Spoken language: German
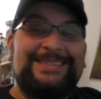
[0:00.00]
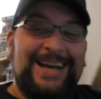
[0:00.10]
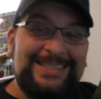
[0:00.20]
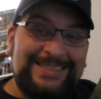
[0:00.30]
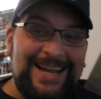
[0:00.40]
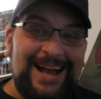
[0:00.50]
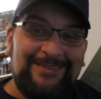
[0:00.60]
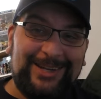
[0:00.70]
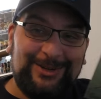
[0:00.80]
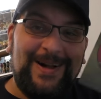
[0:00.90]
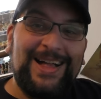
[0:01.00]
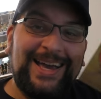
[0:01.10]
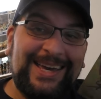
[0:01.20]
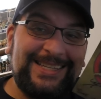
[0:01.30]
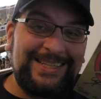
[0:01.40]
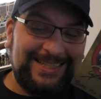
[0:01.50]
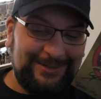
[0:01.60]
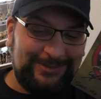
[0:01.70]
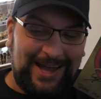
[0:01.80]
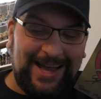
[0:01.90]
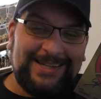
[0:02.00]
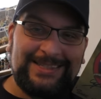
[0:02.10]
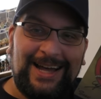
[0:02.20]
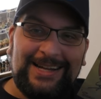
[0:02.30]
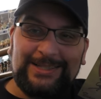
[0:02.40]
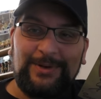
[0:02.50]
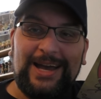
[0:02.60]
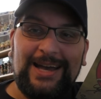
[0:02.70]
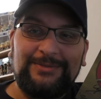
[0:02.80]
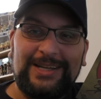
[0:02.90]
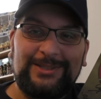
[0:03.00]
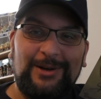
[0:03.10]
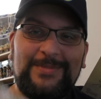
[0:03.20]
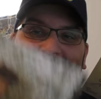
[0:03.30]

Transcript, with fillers: Das Ding habe ich schon mal richtig gefeiert. Ja, das feiere ich fast noch